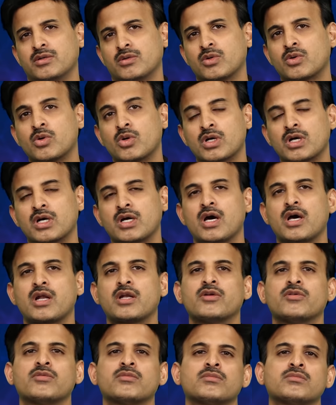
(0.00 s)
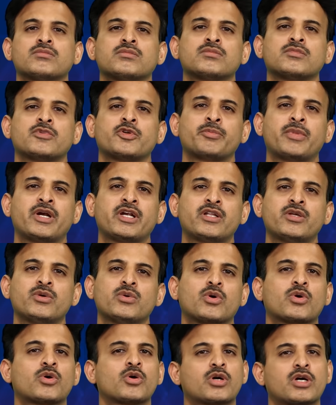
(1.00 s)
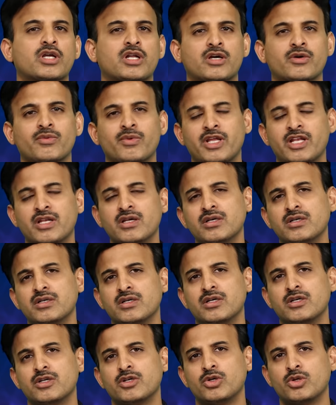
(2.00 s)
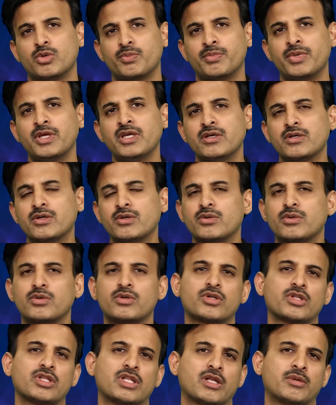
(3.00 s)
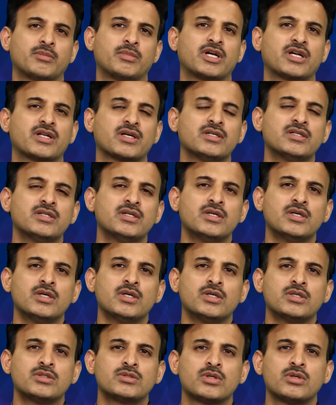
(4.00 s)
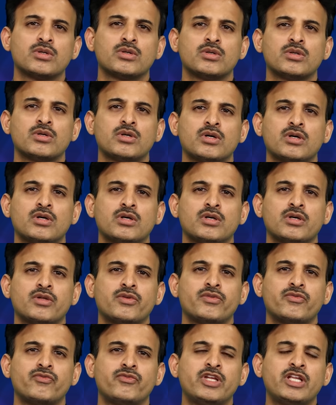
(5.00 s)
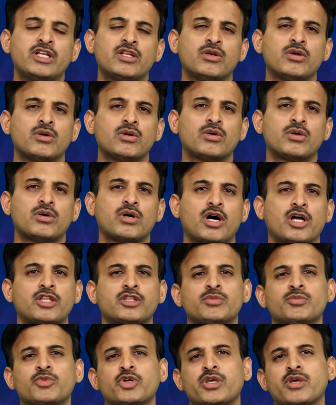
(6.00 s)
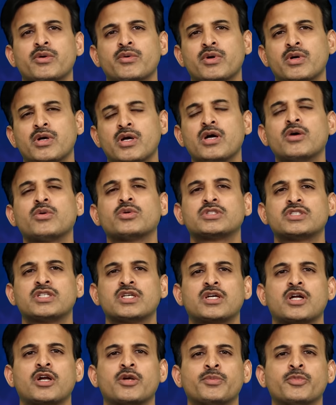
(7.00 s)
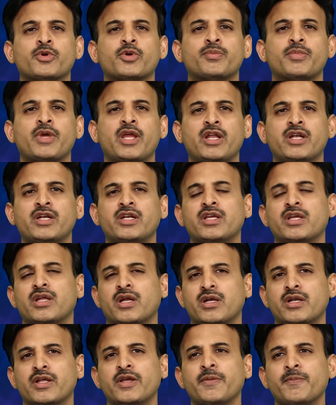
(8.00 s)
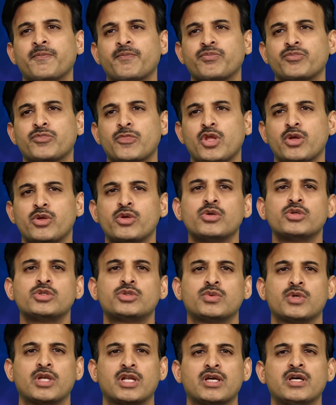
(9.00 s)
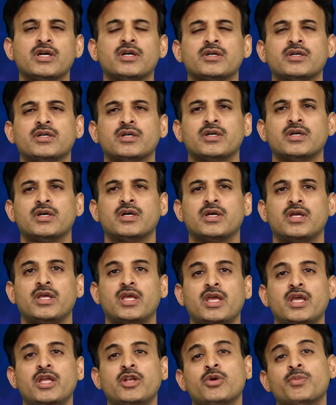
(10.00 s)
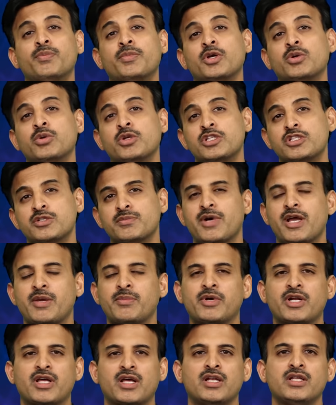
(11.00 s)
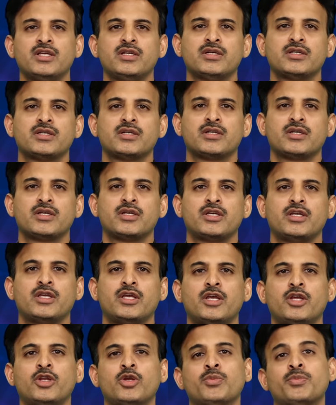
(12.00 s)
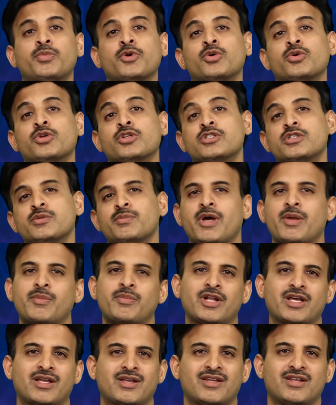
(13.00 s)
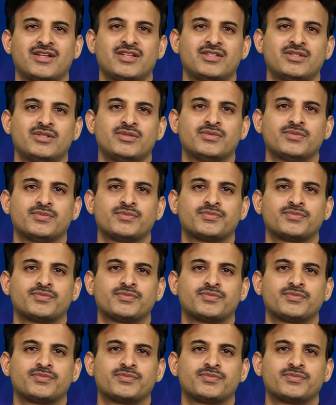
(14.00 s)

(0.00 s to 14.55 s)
ఒక్కొక్క కారణంని బట్టి ఒక్కొక్క రకమైన నొప్పి ఉంటుందన్నమాట సో వీటిలో అతి ముఖ్యంగా వచ్చే కడుపు నొప్పి ఏంటి అంటే యూజువల్గా ఏ నొప్పి గురించి భయపడాలి ఏ నొప్పి గురించి భయపడక్కర్లేదు